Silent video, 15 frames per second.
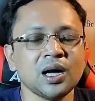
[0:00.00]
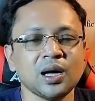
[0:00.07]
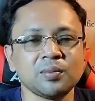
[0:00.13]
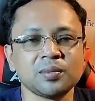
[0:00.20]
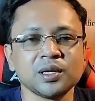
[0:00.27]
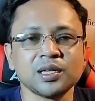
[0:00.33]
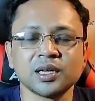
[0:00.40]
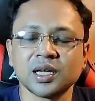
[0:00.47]

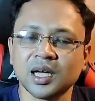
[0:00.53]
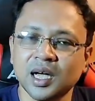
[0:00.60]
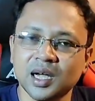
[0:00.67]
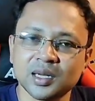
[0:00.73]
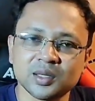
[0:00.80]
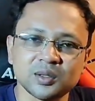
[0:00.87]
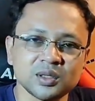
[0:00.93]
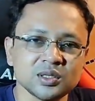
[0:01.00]
আপনাদেরকে
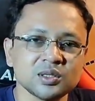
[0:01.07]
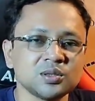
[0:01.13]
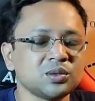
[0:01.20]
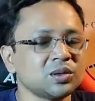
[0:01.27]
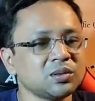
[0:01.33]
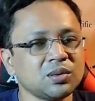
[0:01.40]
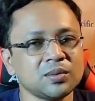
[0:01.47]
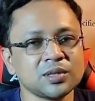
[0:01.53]
আরেকটু কিছু
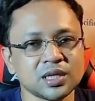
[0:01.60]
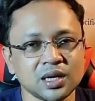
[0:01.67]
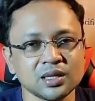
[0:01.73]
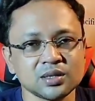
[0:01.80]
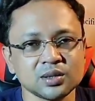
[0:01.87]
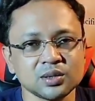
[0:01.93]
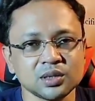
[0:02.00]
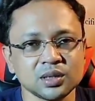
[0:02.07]
কোনোভাবে
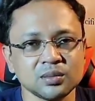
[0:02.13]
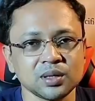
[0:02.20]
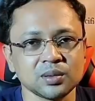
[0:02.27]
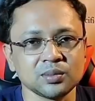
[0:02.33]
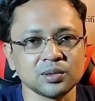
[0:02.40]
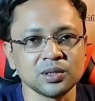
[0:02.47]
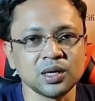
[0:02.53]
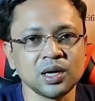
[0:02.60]
সাহায্য করতে
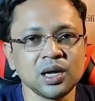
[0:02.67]
পারবো